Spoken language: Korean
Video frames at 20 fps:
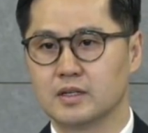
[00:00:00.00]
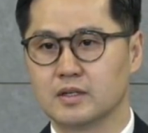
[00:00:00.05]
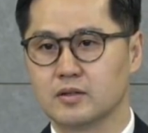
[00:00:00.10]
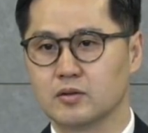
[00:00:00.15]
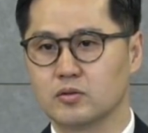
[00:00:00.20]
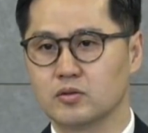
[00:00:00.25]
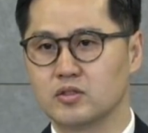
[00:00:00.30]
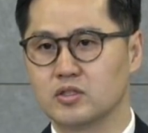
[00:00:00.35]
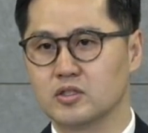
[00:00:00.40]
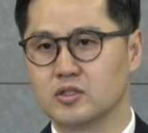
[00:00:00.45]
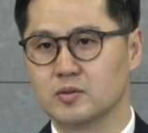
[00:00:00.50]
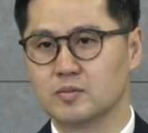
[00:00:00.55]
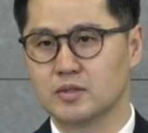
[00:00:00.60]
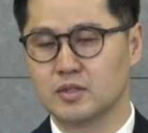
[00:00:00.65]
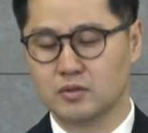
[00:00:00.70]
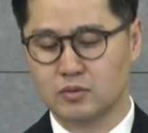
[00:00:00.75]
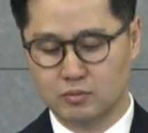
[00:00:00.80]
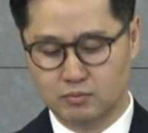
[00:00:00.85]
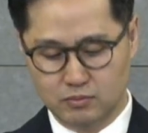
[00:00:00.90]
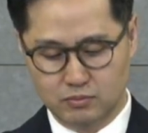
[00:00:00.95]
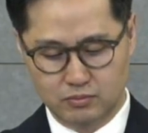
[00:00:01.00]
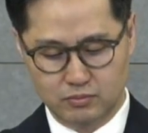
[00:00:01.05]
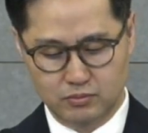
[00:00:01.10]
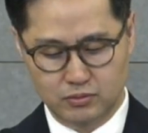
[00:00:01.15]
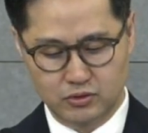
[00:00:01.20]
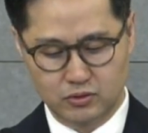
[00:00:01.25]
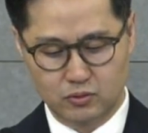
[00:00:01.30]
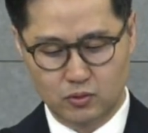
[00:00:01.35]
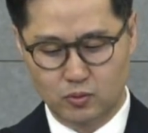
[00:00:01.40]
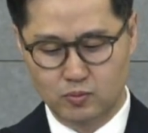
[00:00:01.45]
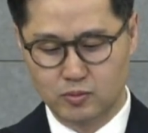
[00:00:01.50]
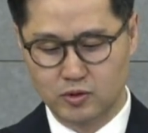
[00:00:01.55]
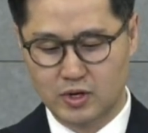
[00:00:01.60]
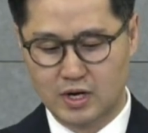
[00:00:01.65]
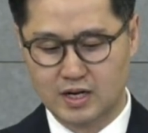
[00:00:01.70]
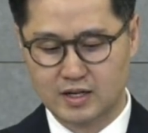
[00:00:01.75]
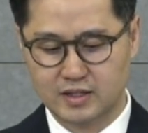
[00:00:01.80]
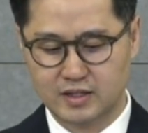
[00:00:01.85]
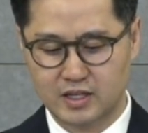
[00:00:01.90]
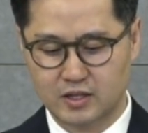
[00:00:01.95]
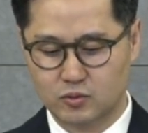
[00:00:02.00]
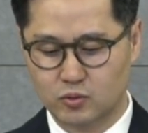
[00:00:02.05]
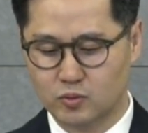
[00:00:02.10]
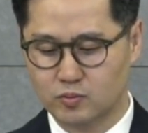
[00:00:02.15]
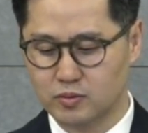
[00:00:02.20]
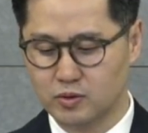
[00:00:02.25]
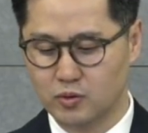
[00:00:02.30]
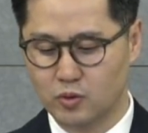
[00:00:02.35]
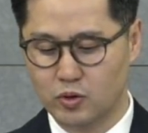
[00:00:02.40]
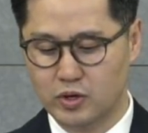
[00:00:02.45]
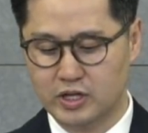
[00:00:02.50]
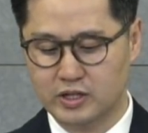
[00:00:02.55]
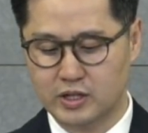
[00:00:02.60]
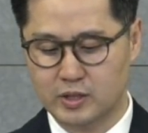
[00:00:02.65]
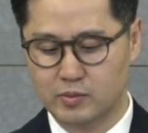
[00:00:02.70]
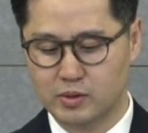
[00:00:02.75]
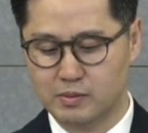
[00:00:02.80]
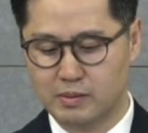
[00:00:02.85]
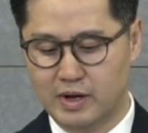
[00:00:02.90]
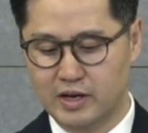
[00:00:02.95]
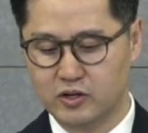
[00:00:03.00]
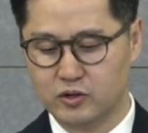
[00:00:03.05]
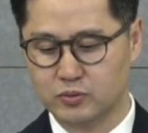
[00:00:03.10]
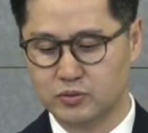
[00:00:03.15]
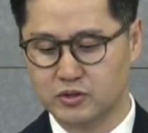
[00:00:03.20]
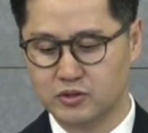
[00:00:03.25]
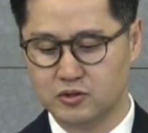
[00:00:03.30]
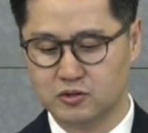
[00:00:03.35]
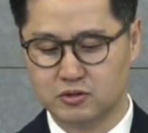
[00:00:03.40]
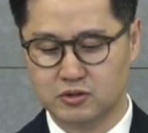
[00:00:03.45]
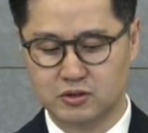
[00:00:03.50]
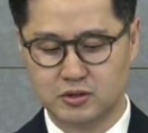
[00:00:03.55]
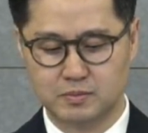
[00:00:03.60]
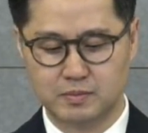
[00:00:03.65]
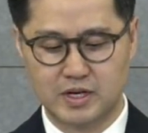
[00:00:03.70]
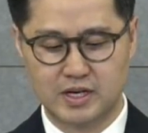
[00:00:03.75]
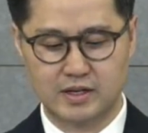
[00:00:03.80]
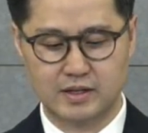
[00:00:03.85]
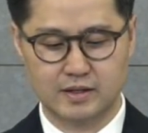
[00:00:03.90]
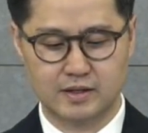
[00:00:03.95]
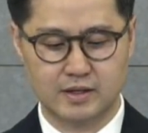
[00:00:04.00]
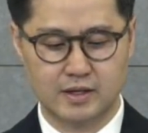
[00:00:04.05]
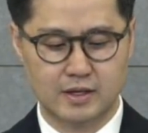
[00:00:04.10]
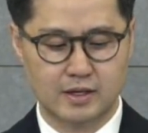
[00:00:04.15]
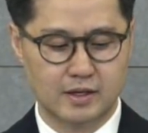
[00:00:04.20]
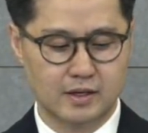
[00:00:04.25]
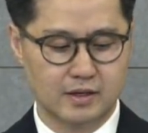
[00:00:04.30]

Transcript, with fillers: 그리고 지금은 무슨 동물 학대, 동물 논란 때문에 많이 없어졌지만